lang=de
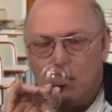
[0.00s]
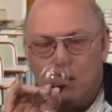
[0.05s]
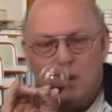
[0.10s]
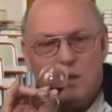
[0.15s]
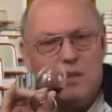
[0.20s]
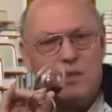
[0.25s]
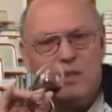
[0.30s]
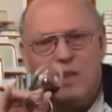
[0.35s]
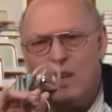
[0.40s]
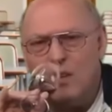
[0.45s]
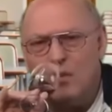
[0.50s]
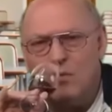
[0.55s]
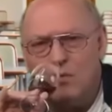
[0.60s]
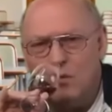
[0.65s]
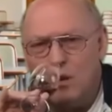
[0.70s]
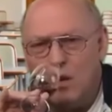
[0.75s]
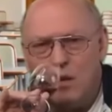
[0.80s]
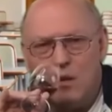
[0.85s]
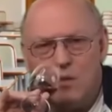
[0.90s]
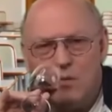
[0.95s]
Sehr
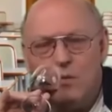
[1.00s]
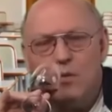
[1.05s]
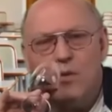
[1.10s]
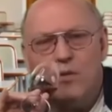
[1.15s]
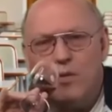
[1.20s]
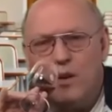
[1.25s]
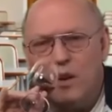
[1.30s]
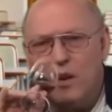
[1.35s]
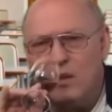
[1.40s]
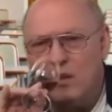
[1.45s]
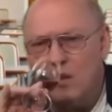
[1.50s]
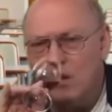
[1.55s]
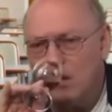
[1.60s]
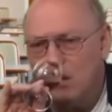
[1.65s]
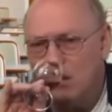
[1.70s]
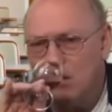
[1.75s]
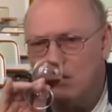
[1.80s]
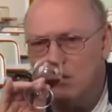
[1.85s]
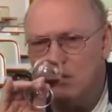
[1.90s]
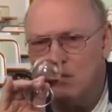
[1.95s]
dunkel, sofort.
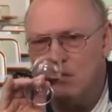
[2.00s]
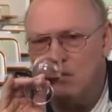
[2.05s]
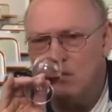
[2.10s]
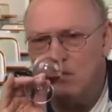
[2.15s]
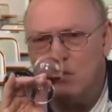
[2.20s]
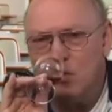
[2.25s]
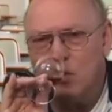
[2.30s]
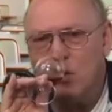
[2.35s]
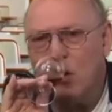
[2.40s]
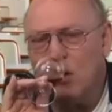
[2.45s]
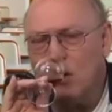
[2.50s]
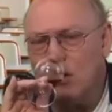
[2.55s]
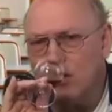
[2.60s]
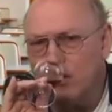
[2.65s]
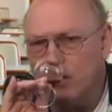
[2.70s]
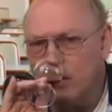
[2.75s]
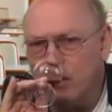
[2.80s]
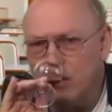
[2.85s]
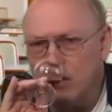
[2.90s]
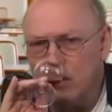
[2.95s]

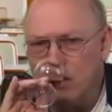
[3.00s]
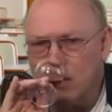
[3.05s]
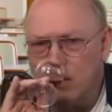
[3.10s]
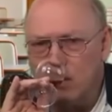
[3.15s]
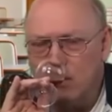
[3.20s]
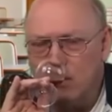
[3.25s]
Trockenfrüchte.